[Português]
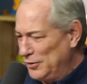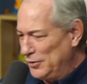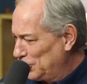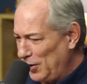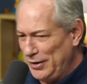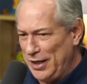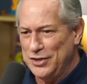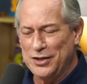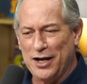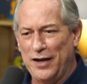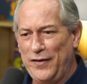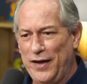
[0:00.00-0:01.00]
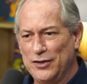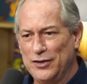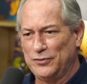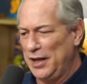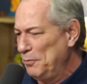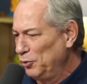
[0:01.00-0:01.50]
só dedicado a isso o
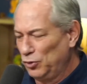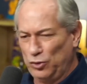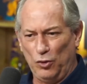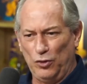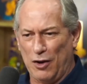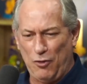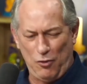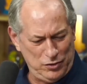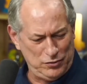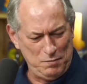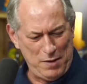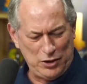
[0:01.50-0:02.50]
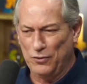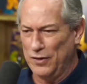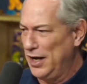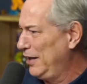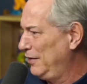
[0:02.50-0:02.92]
tempo todo, acordo de madrugada,